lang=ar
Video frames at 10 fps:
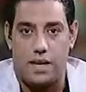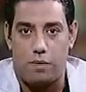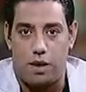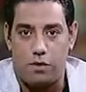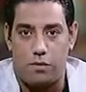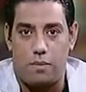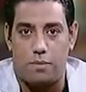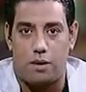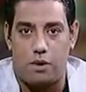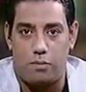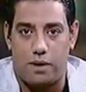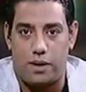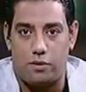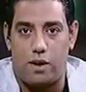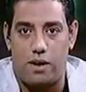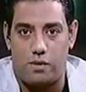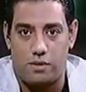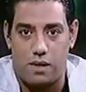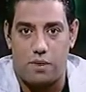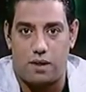السلام عليكم ورحمة الله وبركاته
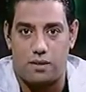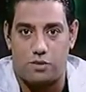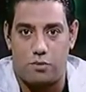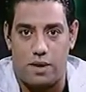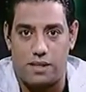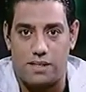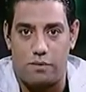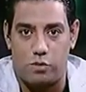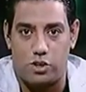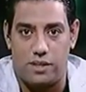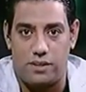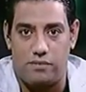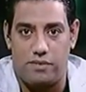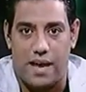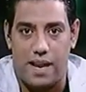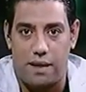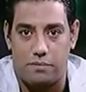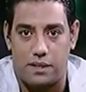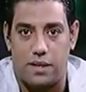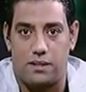أهلا وسهلا بحضراتكم أعزائي المشاهدين في
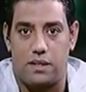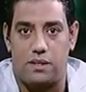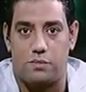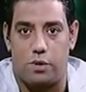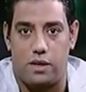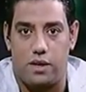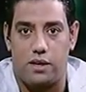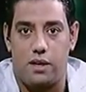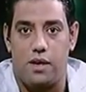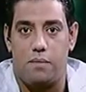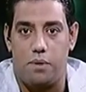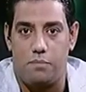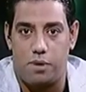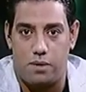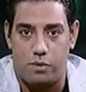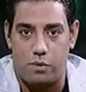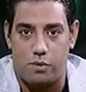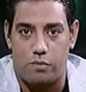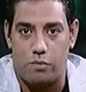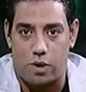حلقة بتتجدد أسبوعيا من
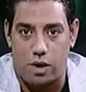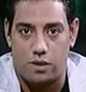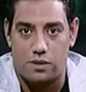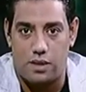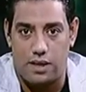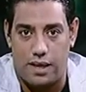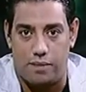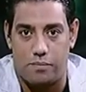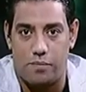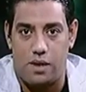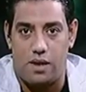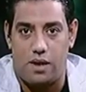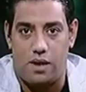برنامجكم ملخص الكلام